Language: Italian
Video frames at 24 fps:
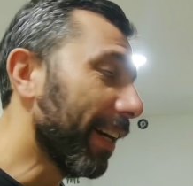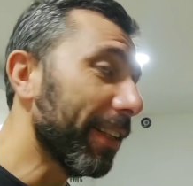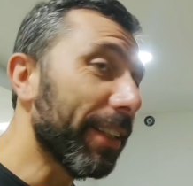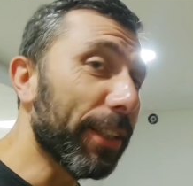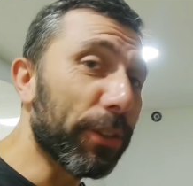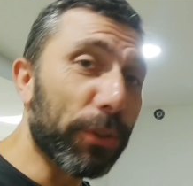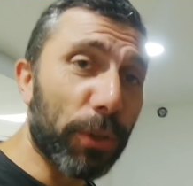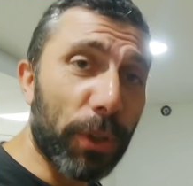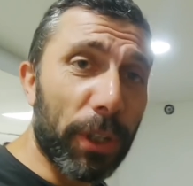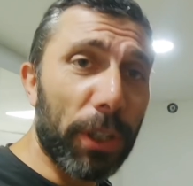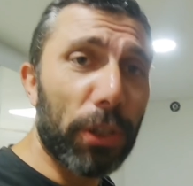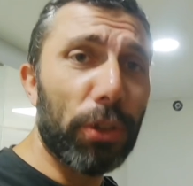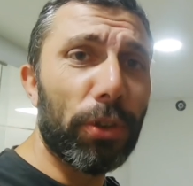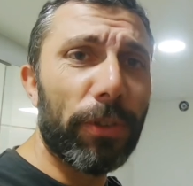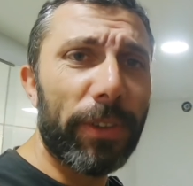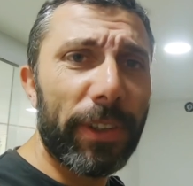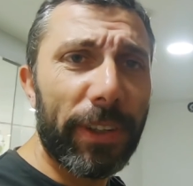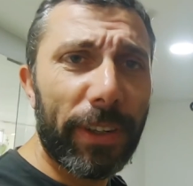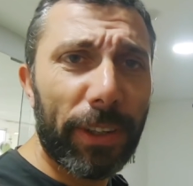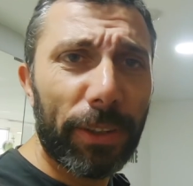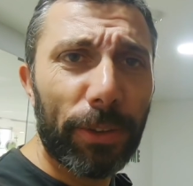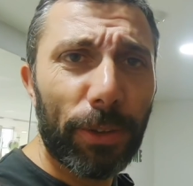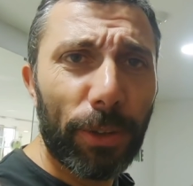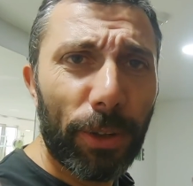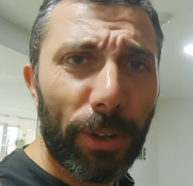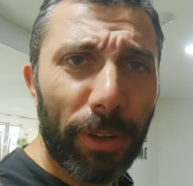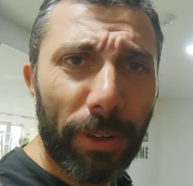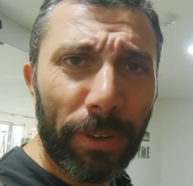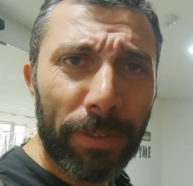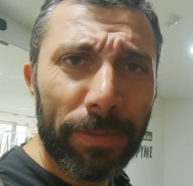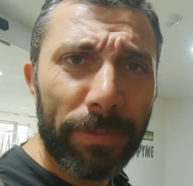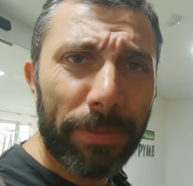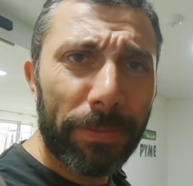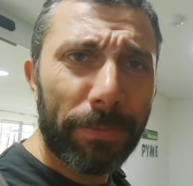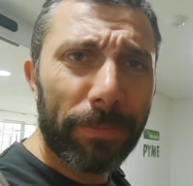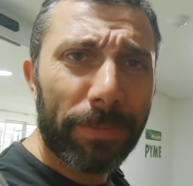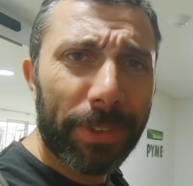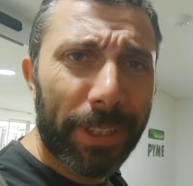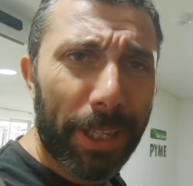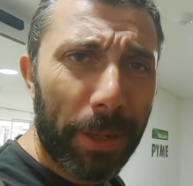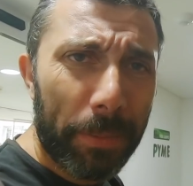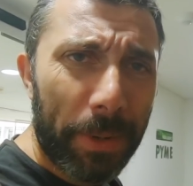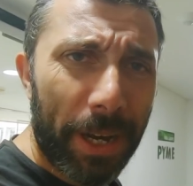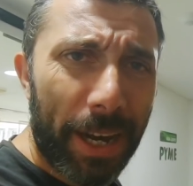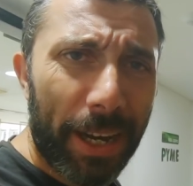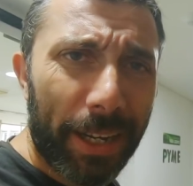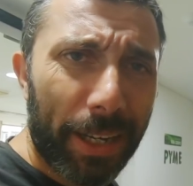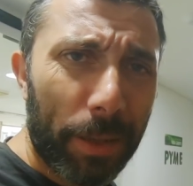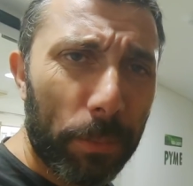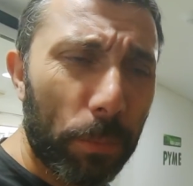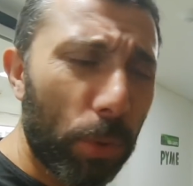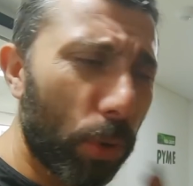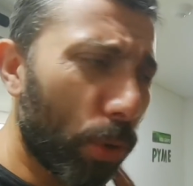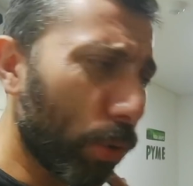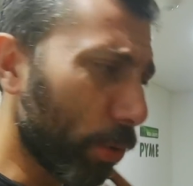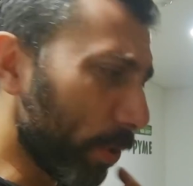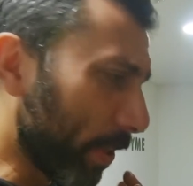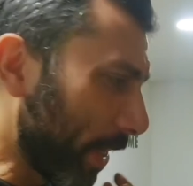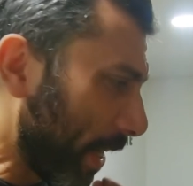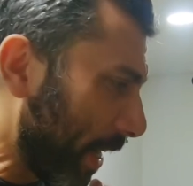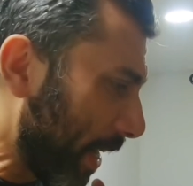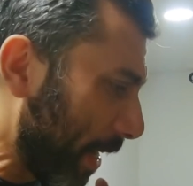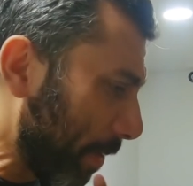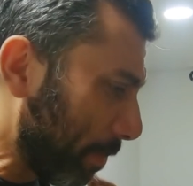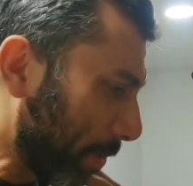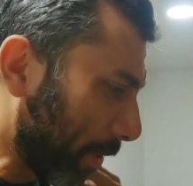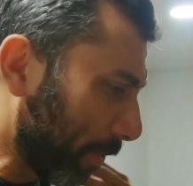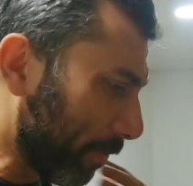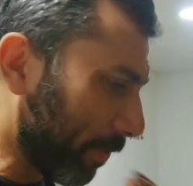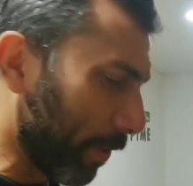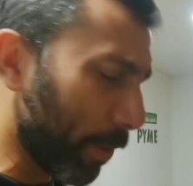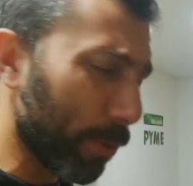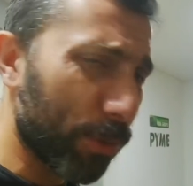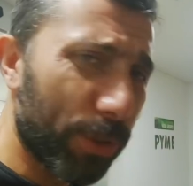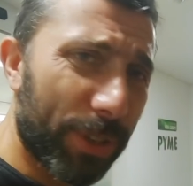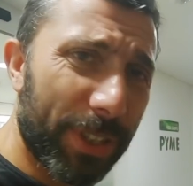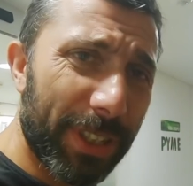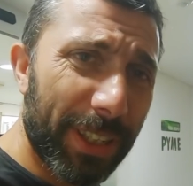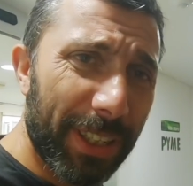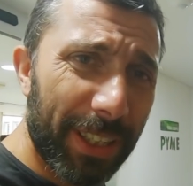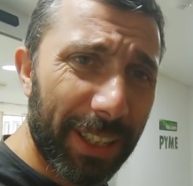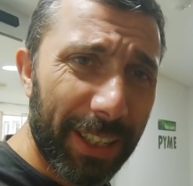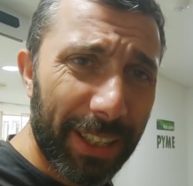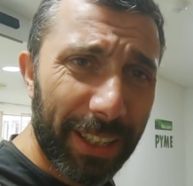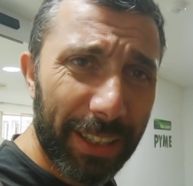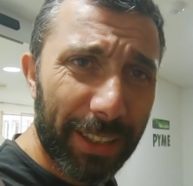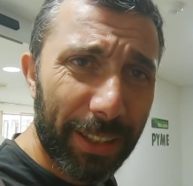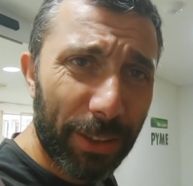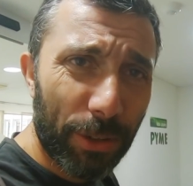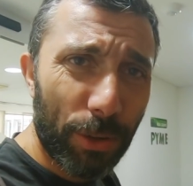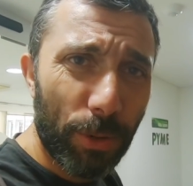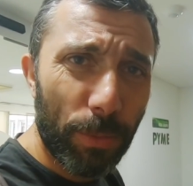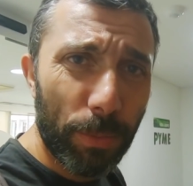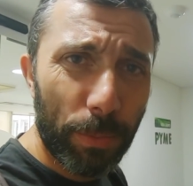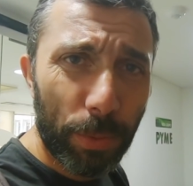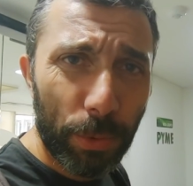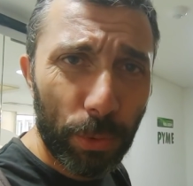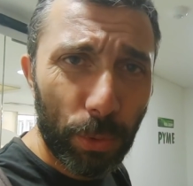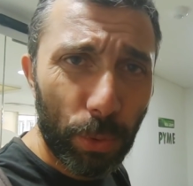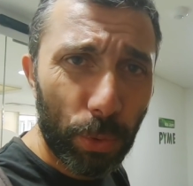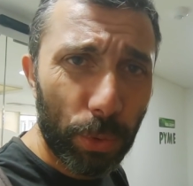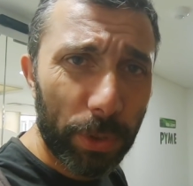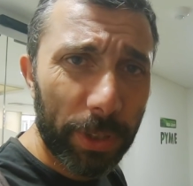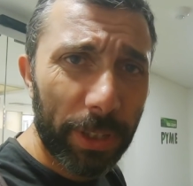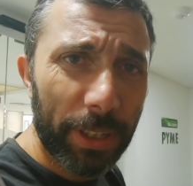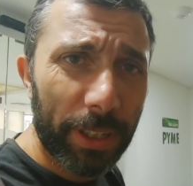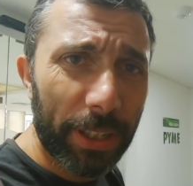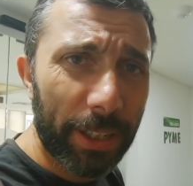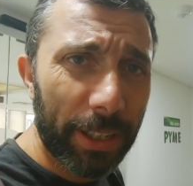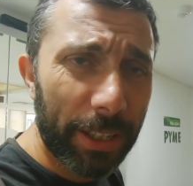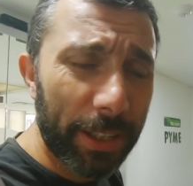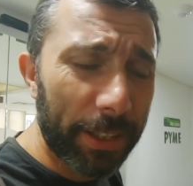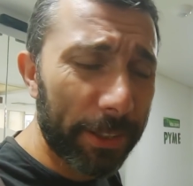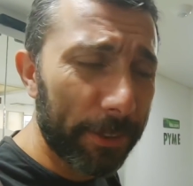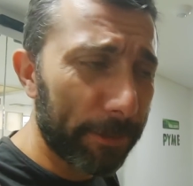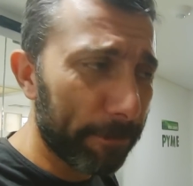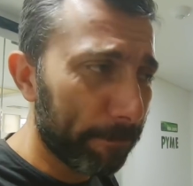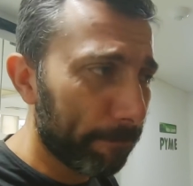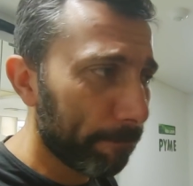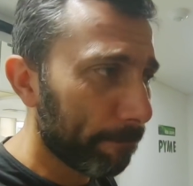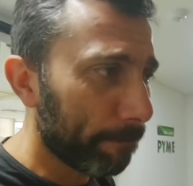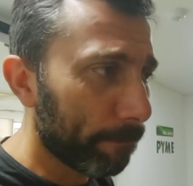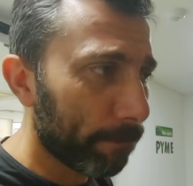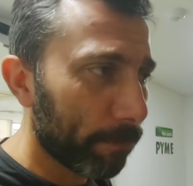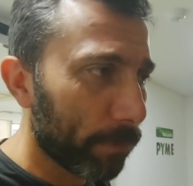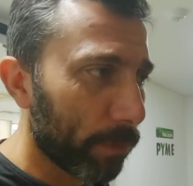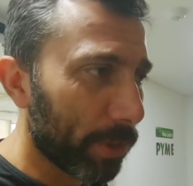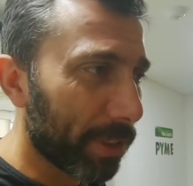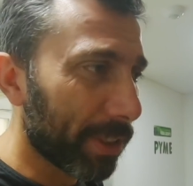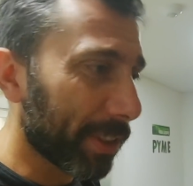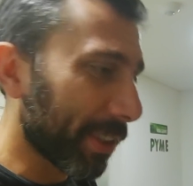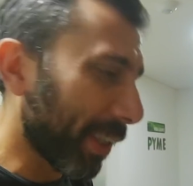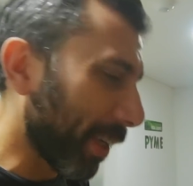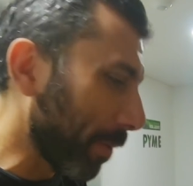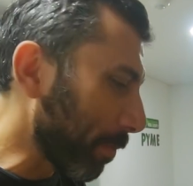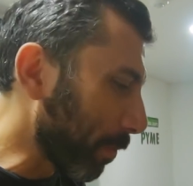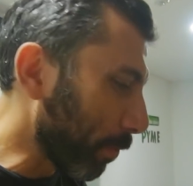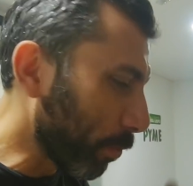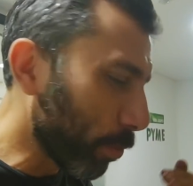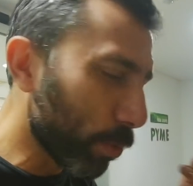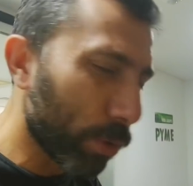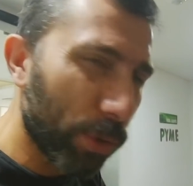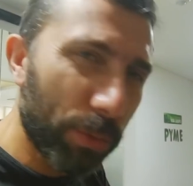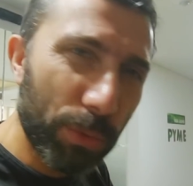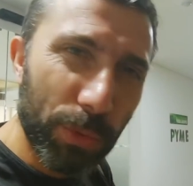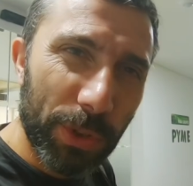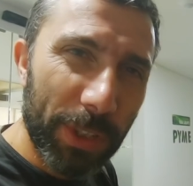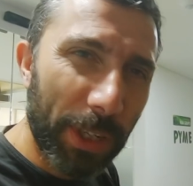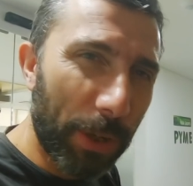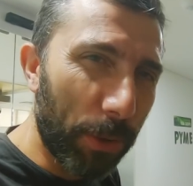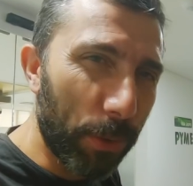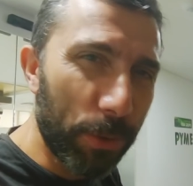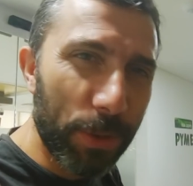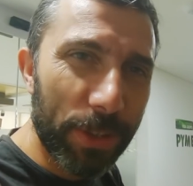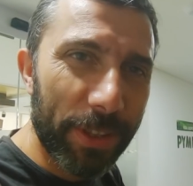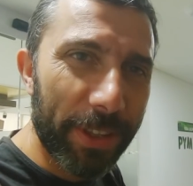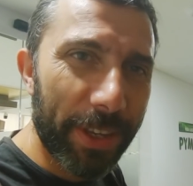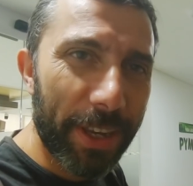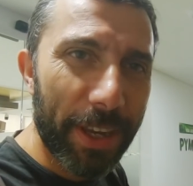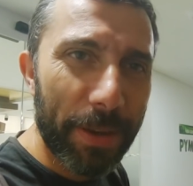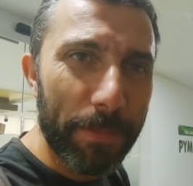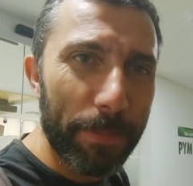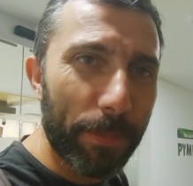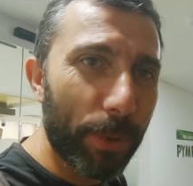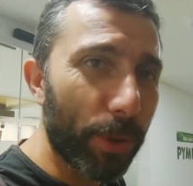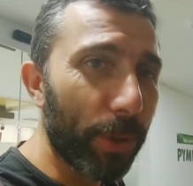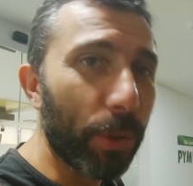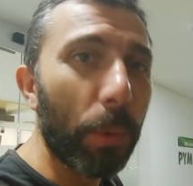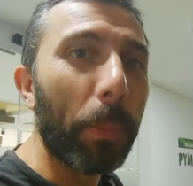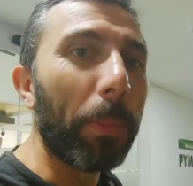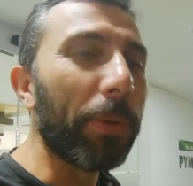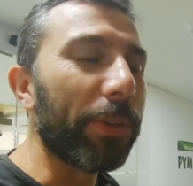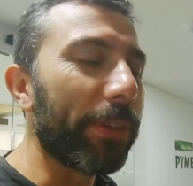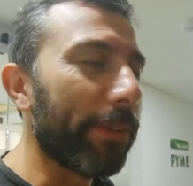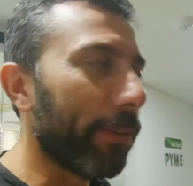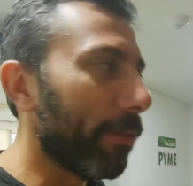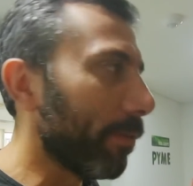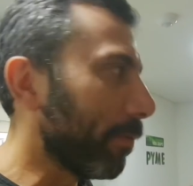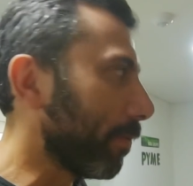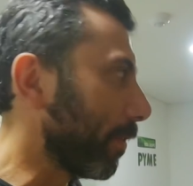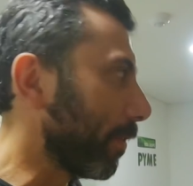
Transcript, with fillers: Ha detto che dovevano chiamare a Bogotà per farlo inserire nel computer, ci sarebbe voluto un sacco di tempo e non potevano